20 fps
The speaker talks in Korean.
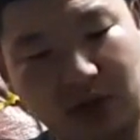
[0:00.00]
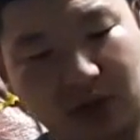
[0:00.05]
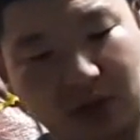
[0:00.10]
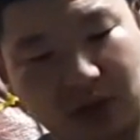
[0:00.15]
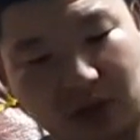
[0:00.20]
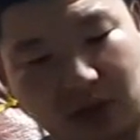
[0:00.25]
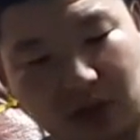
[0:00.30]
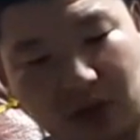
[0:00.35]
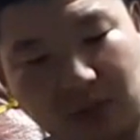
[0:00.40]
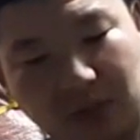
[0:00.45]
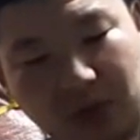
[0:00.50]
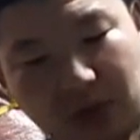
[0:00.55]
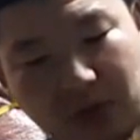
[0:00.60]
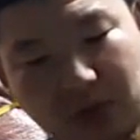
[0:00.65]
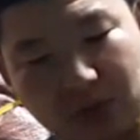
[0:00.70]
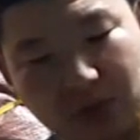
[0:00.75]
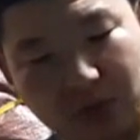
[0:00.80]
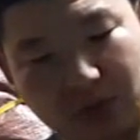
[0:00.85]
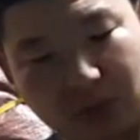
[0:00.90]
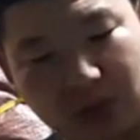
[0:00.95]

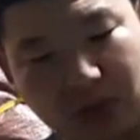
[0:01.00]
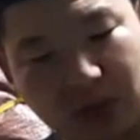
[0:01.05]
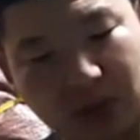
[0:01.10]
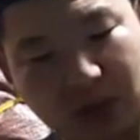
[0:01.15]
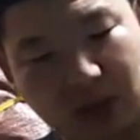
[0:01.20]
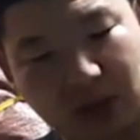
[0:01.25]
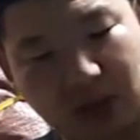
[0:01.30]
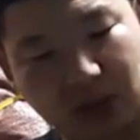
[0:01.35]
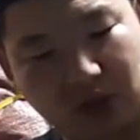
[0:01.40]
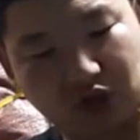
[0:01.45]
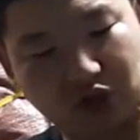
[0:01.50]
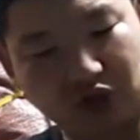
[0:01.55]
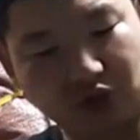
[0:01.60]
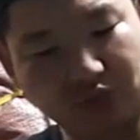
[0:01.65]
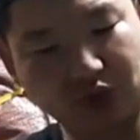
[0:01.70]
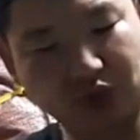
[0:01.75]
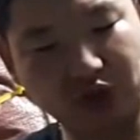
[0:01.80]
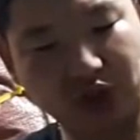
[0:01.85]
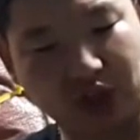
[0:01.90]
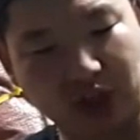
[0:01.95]
섞여버리고 그냥
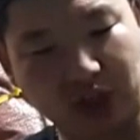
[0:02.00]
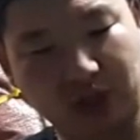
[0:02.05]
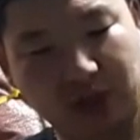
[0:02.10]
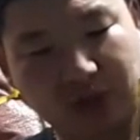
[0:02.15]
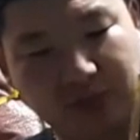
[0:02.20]
충분히